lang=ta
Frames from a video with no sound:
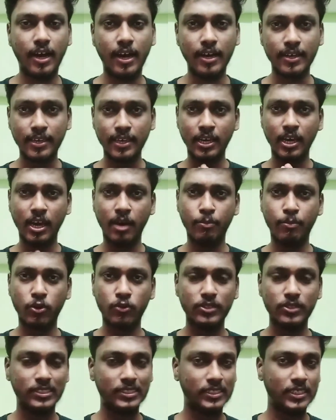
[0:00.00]
அகில்
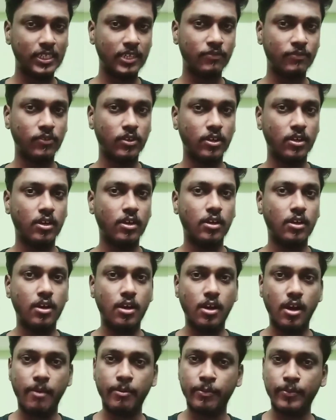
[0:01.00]
அப்புறம் வந்து ஸ்டீவ்
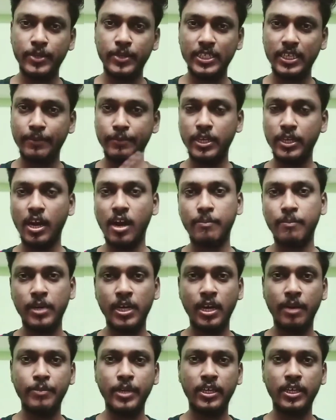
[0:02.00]
அப்புறம் பார்த்திங்க அப்படின்னா
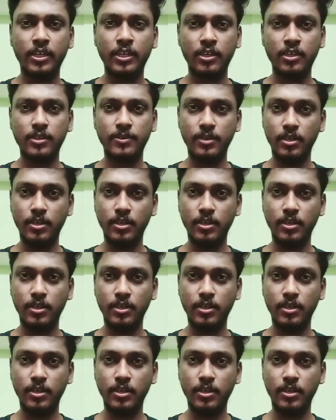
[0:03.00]
அமல் அப்படிங்கிற